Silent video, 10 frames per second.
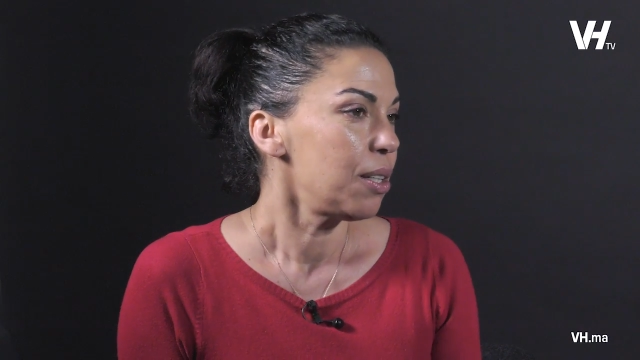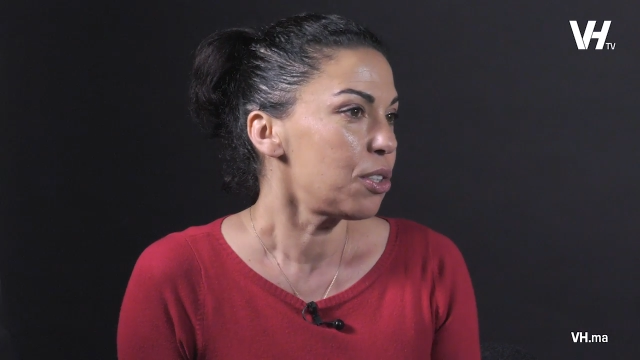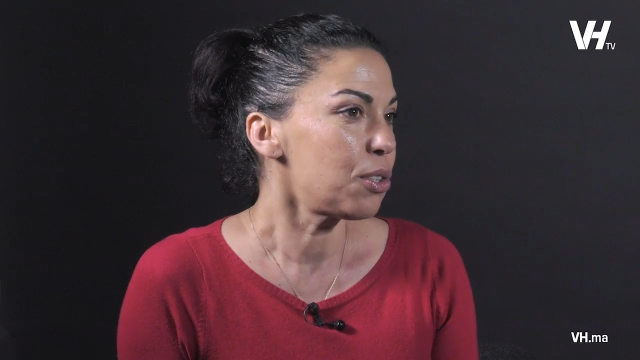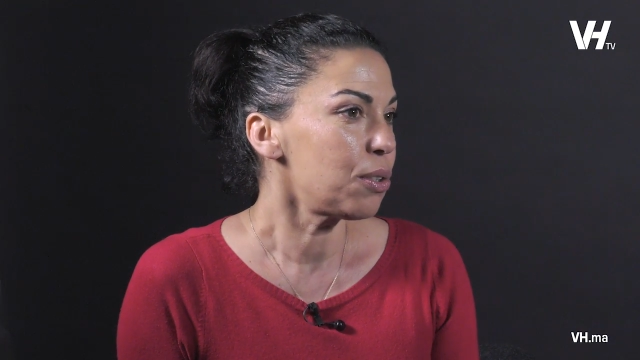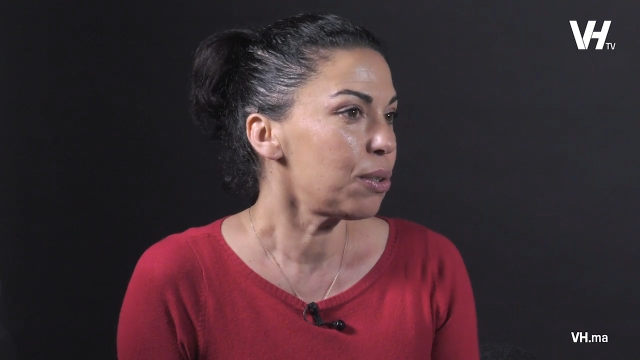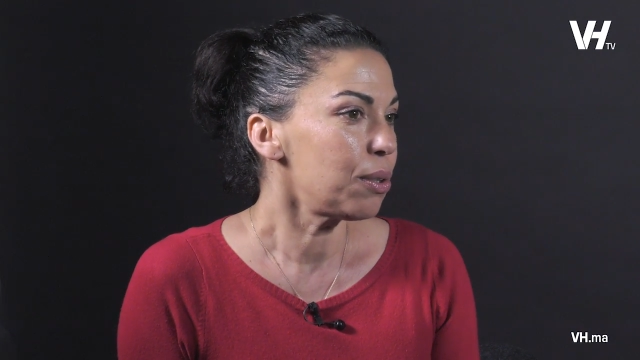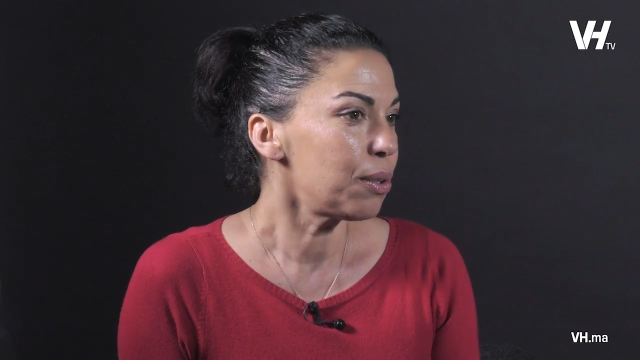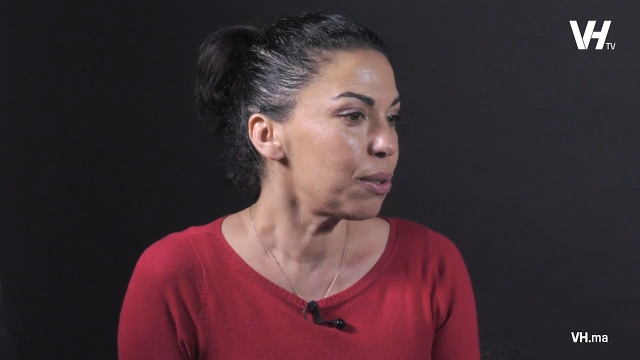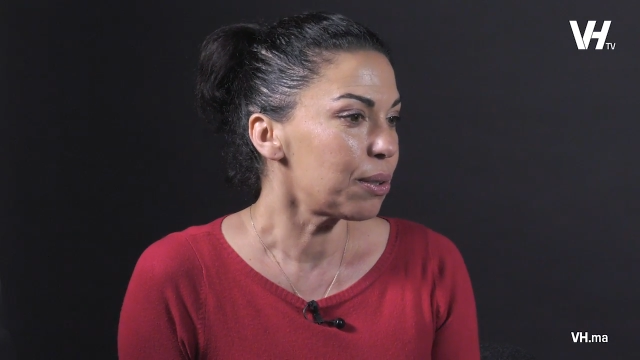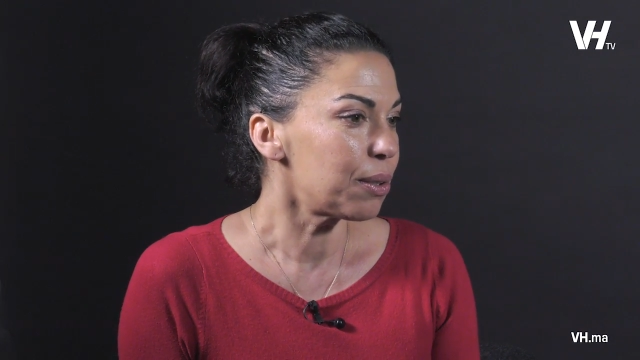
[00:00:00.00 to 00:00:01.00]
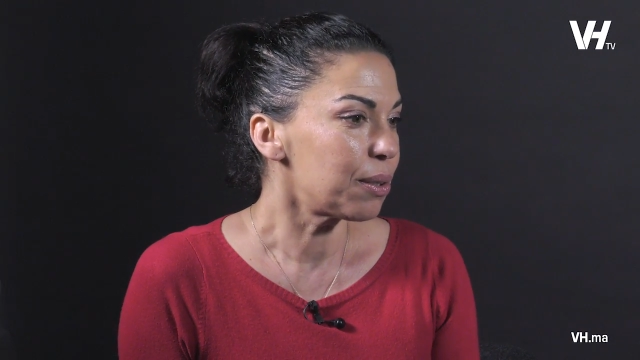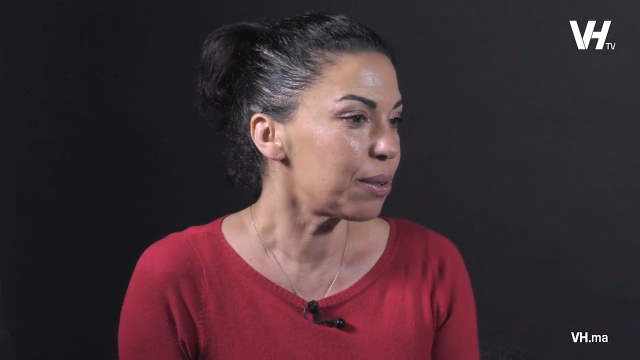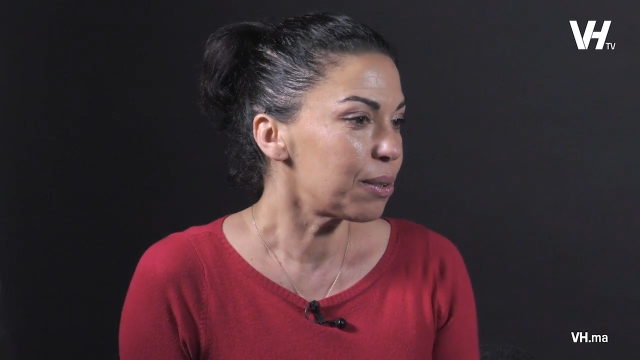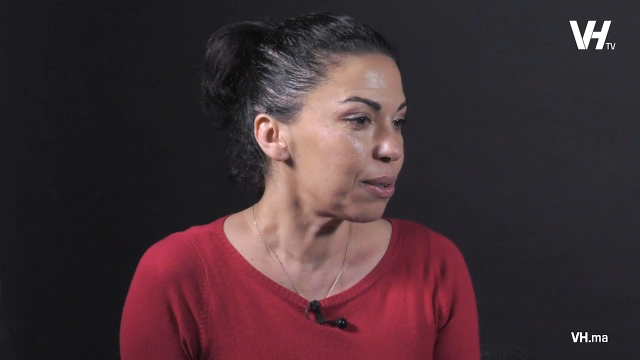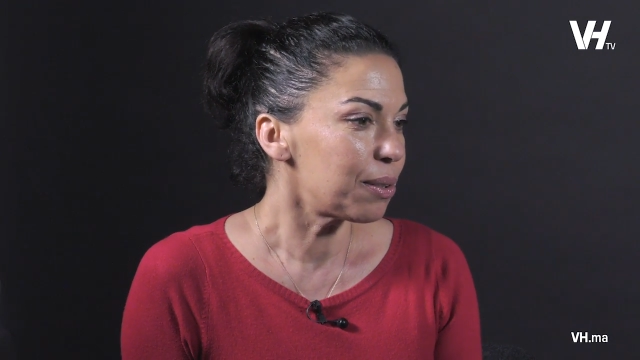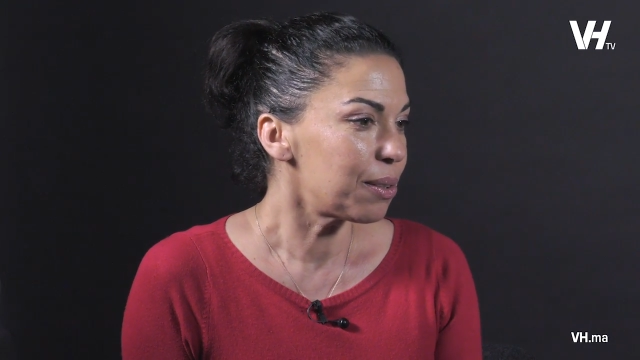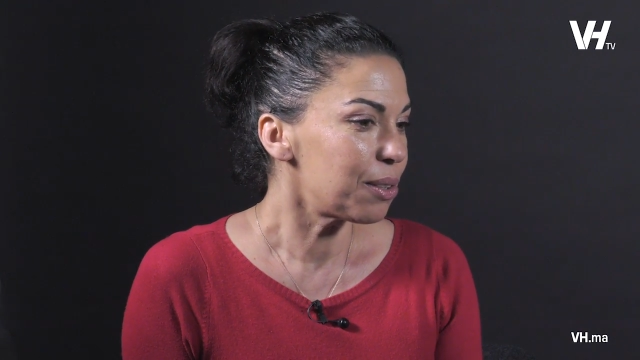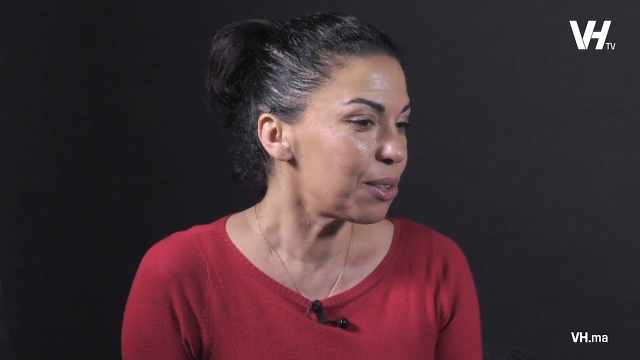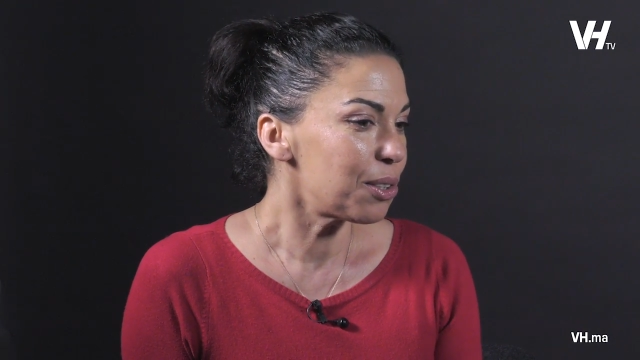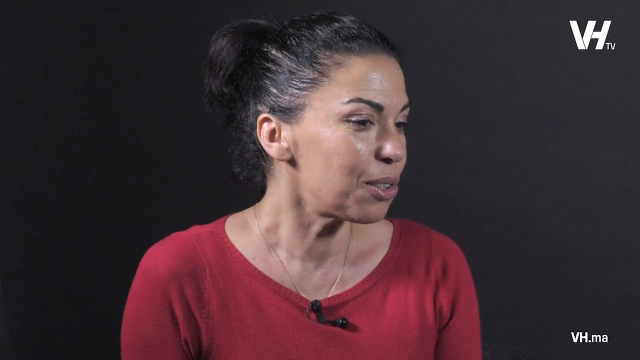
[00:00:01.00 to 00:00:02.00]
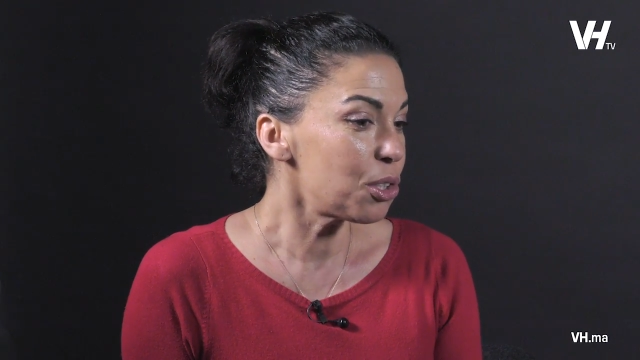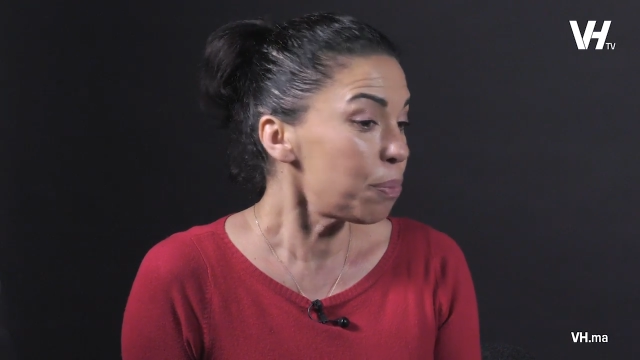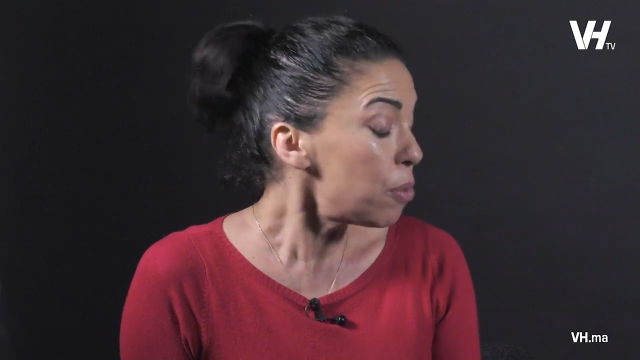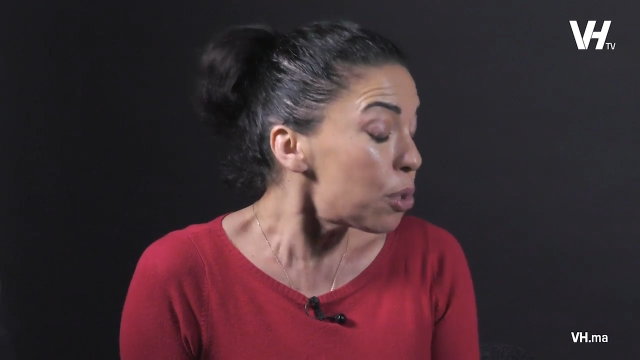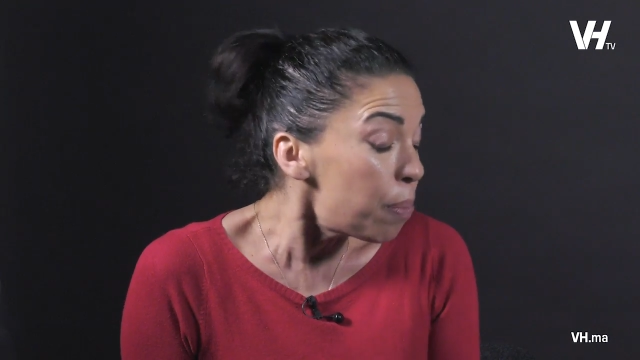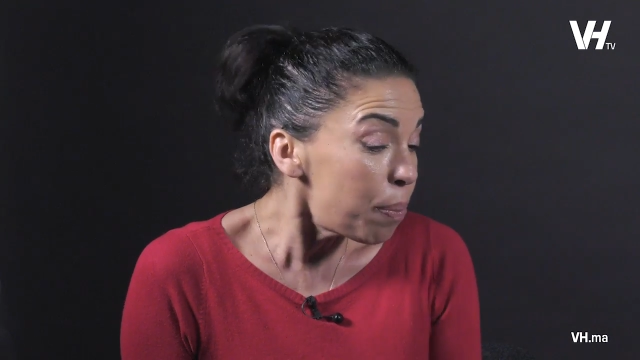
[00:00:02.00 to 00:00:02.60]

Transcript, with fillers: Je ne je,